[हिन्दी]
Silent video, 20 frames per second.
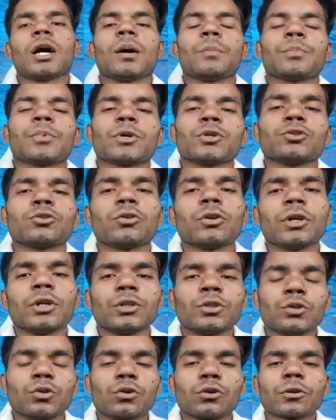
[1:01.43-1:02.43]
आपके जो
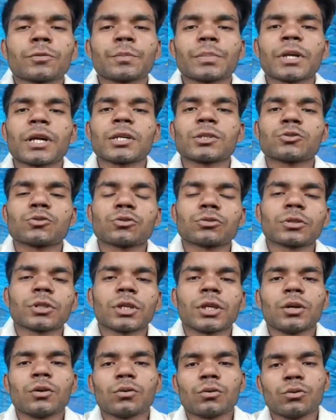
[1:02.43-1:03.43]
इंडोर प्लांट्स होते
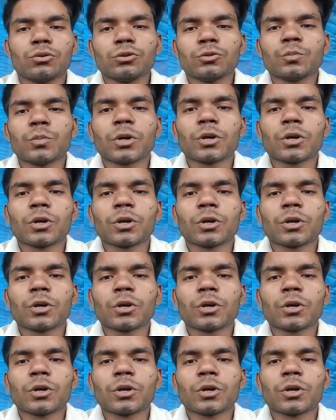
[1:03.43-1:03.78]
हैं उन